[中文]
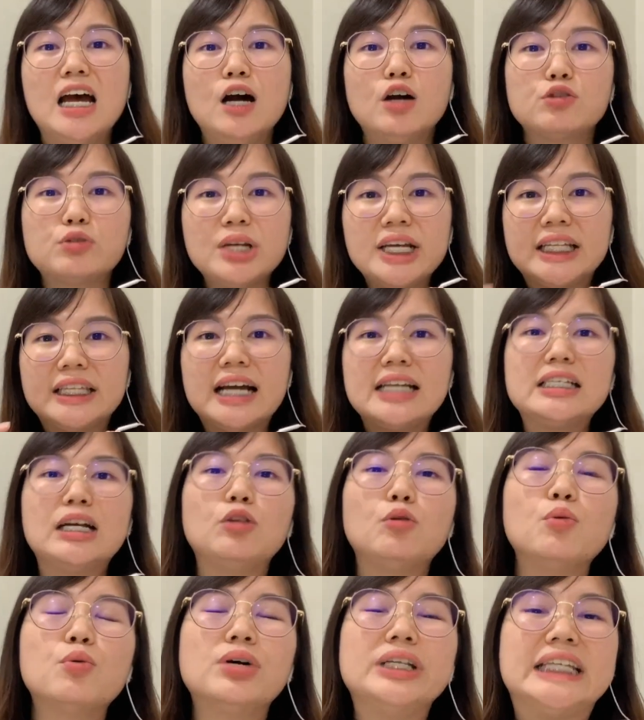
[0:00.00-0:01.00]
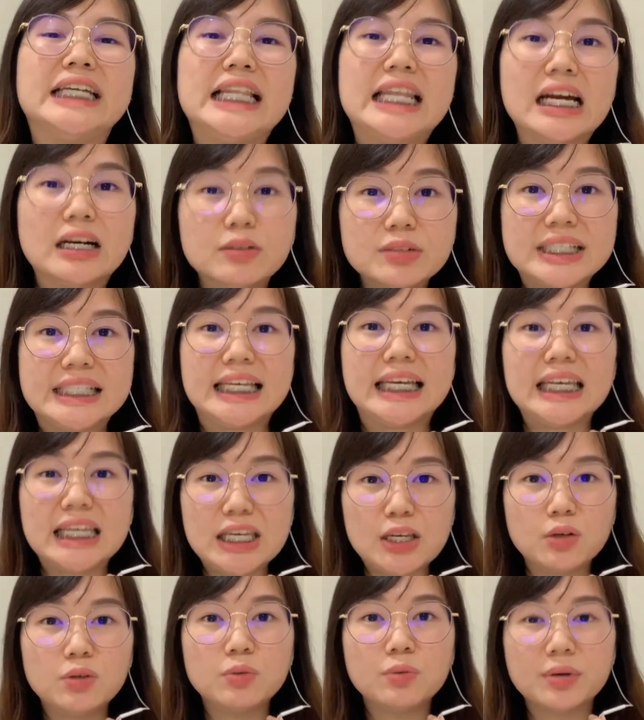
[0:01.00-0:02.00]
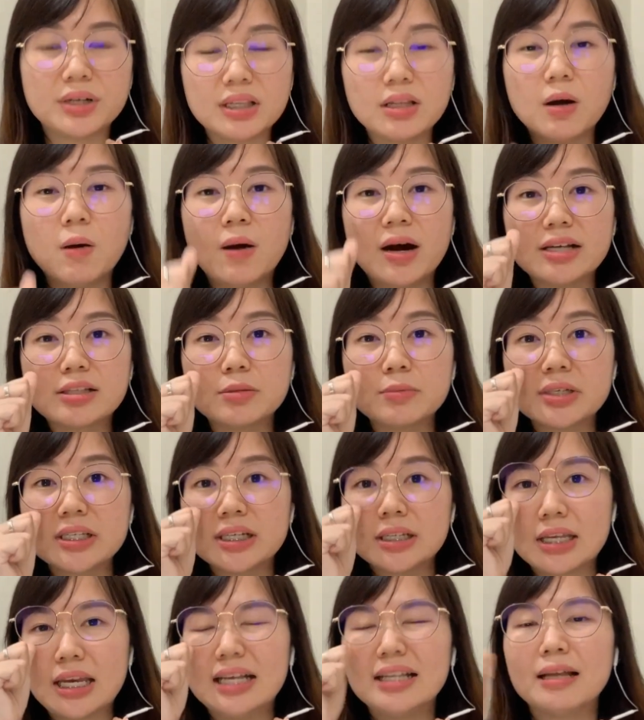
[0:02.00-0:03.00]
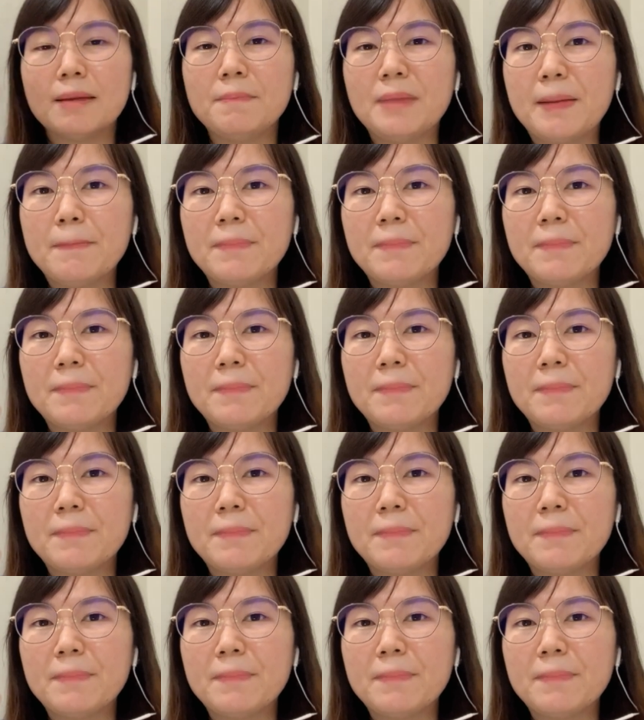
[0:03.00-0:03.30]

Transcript: 所以大家如果你了解英文的话，是不是听得明？